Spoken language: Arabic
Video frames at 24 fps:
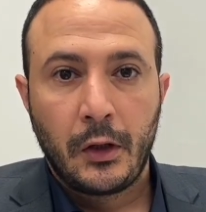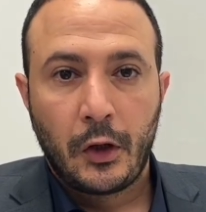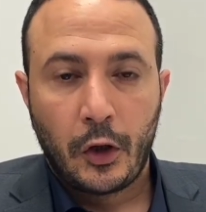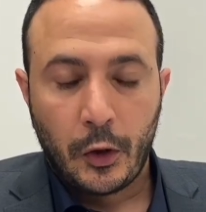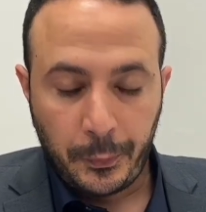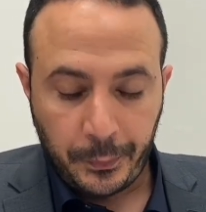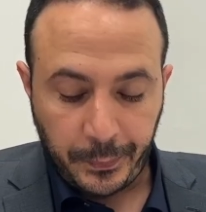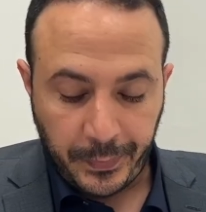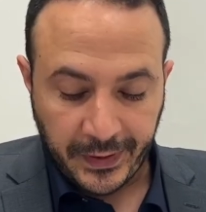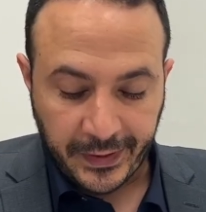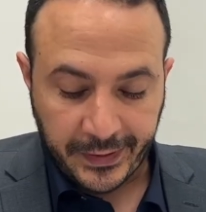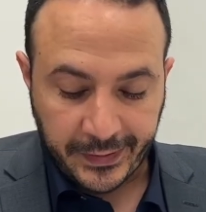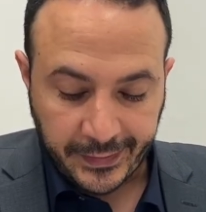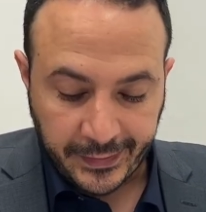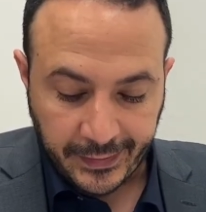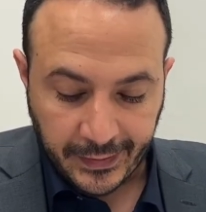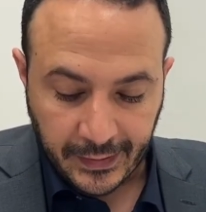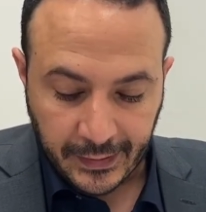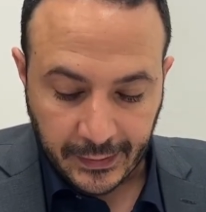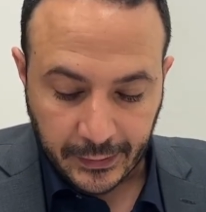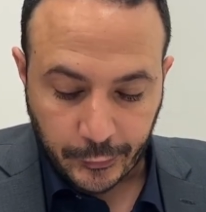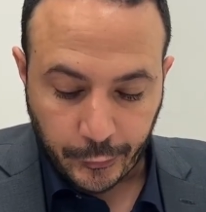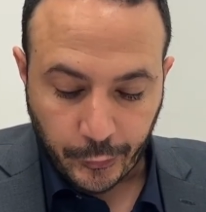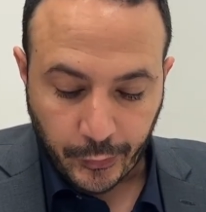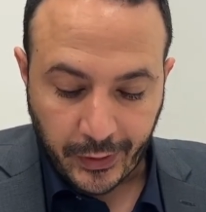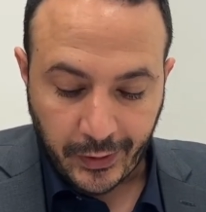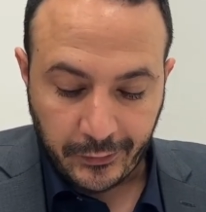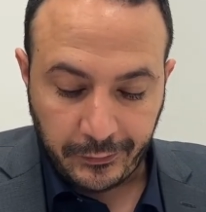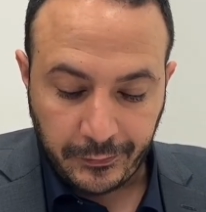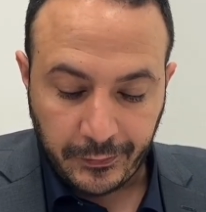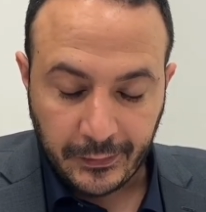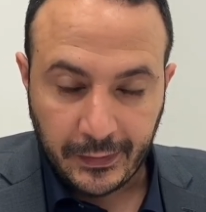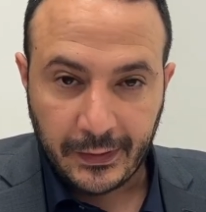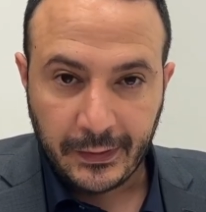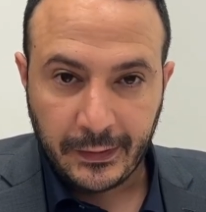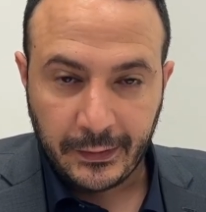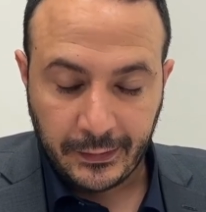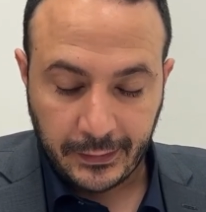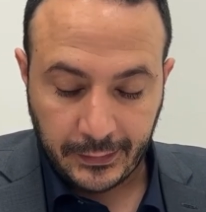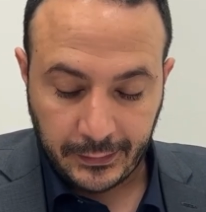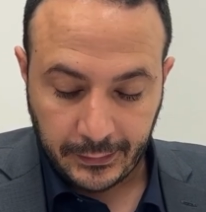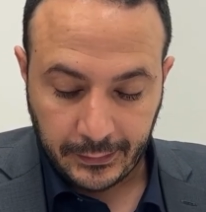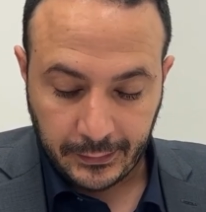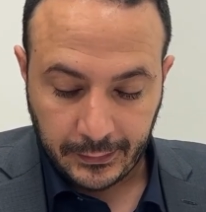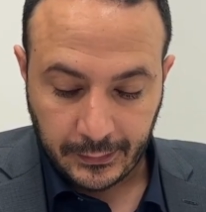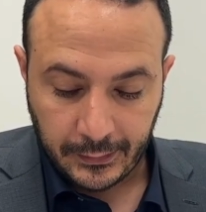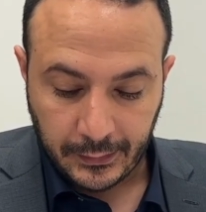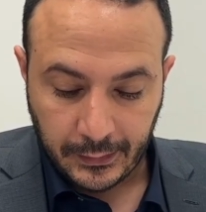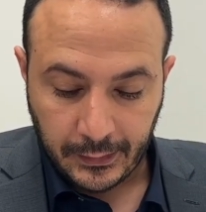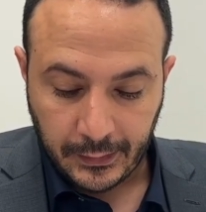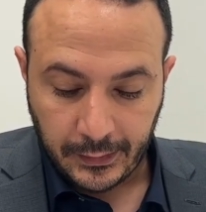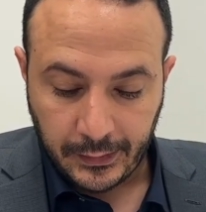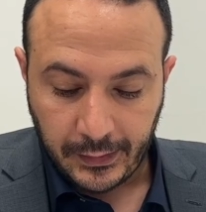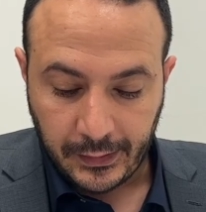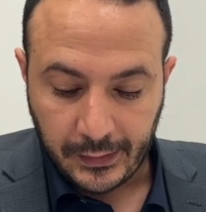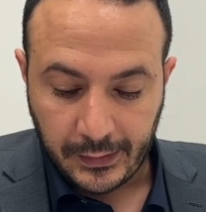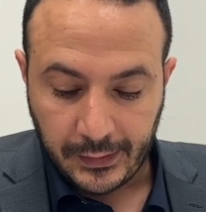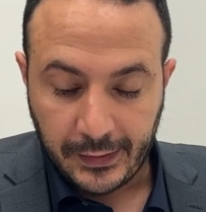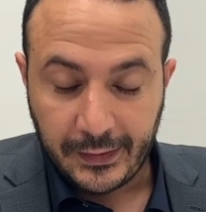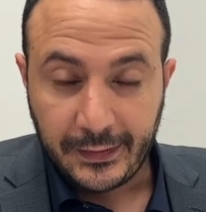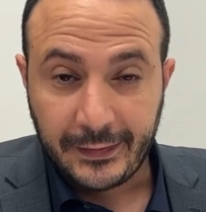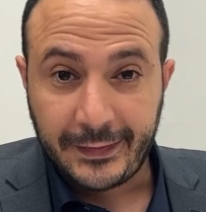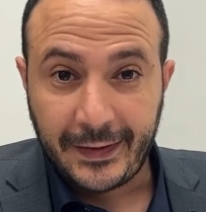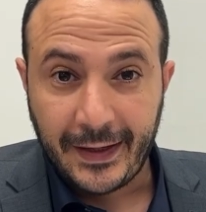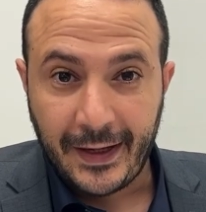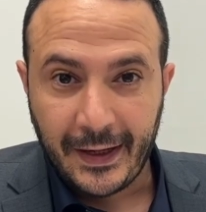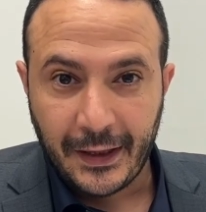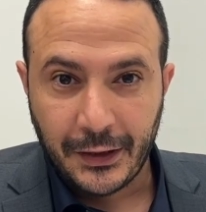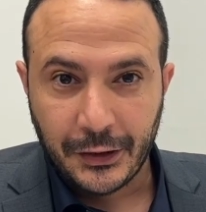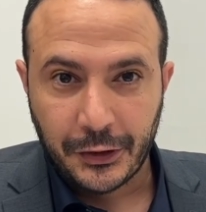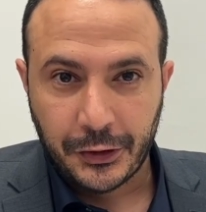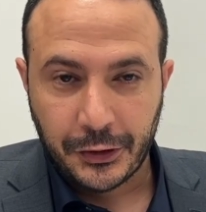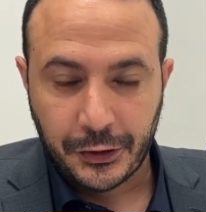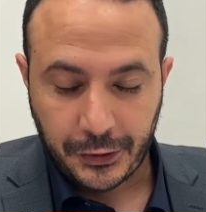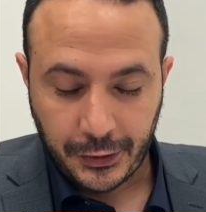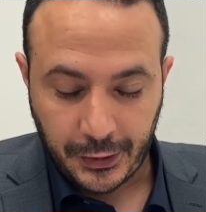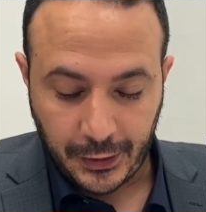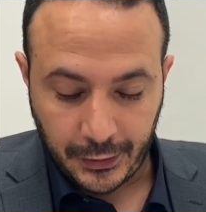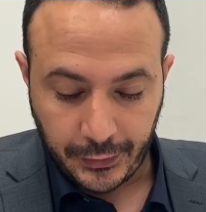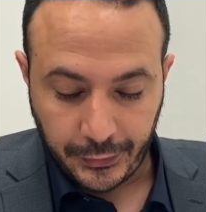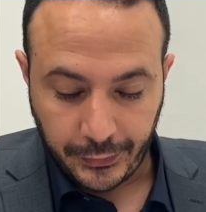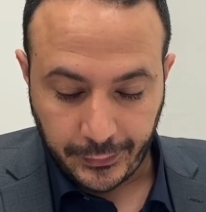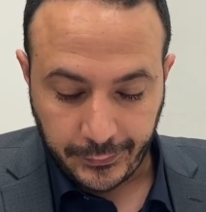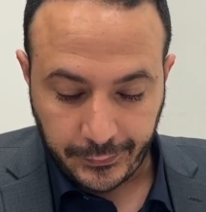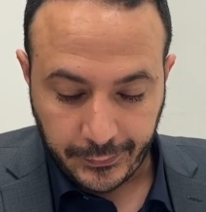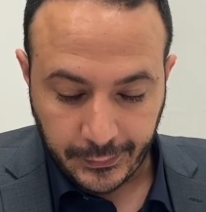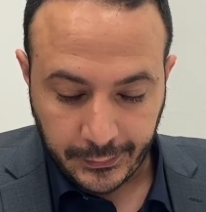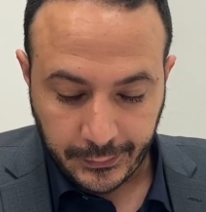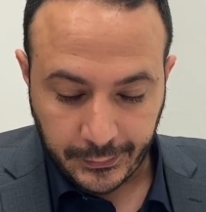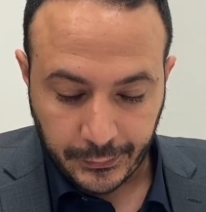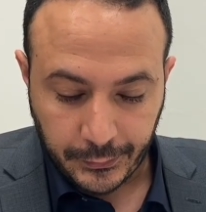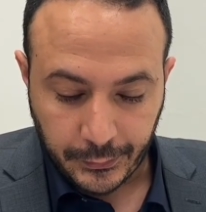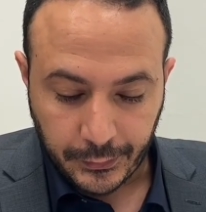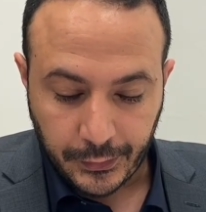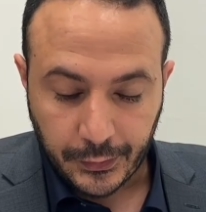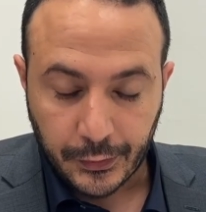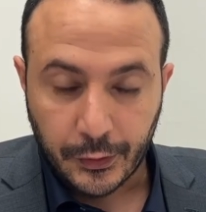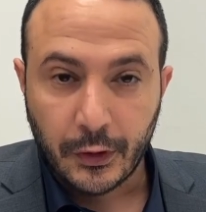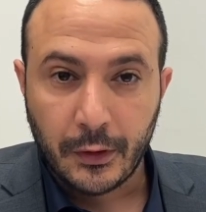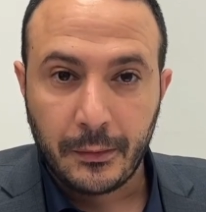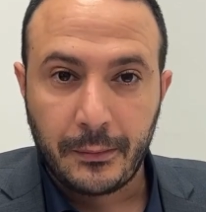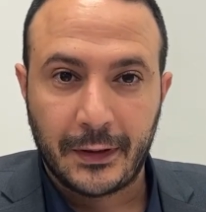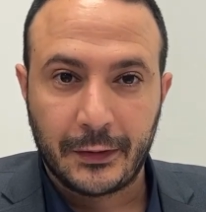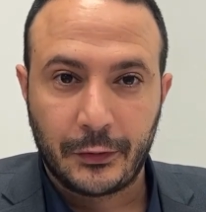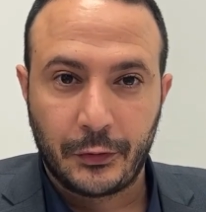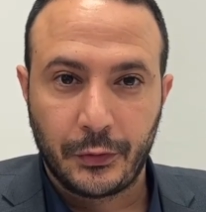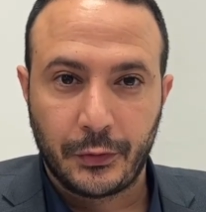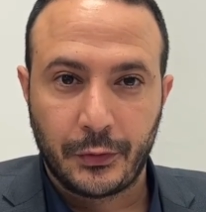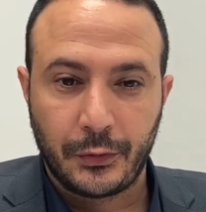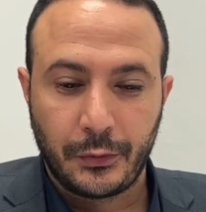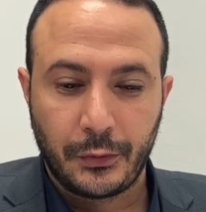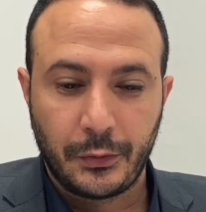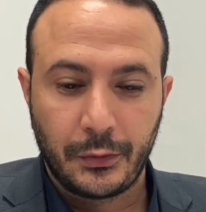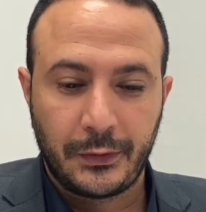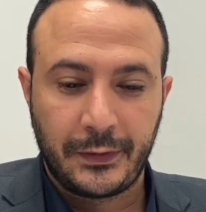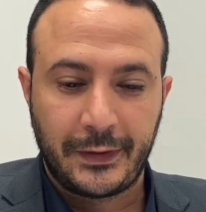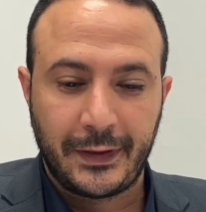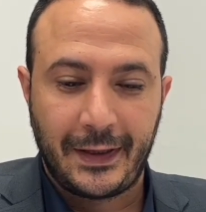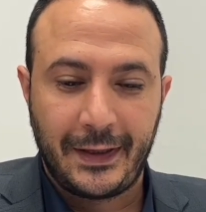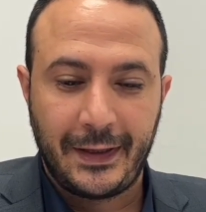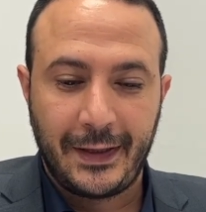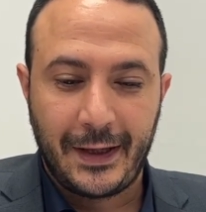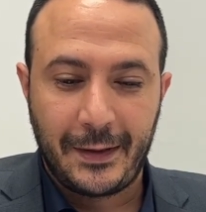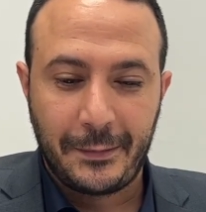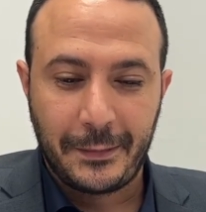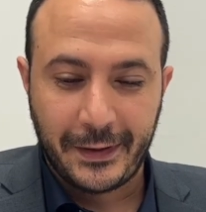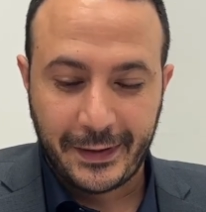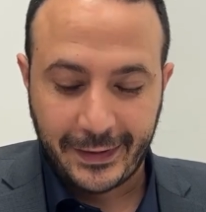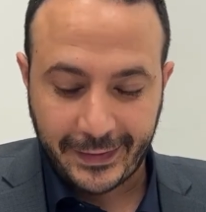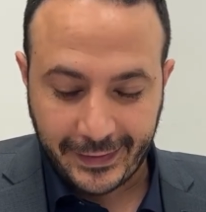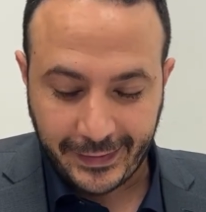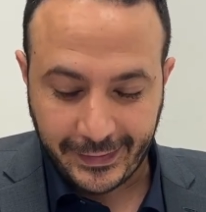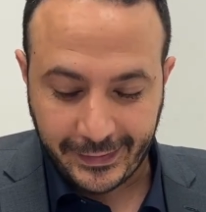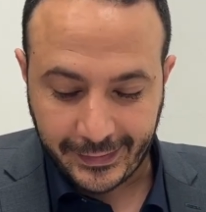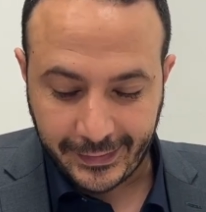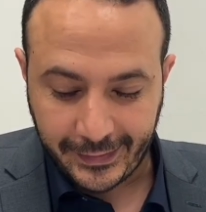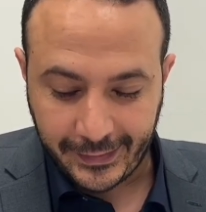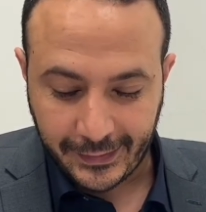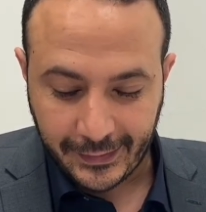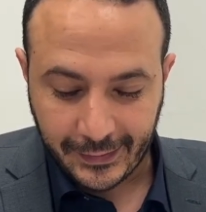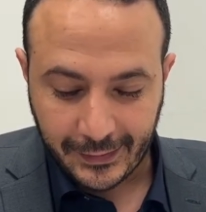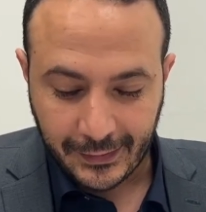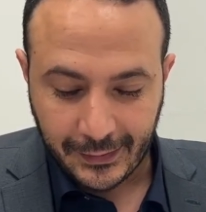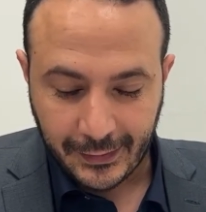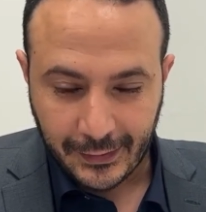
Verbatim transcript: اوبك آه، تخفض آه، انتاج النفط رغم الضغوط الامريكيه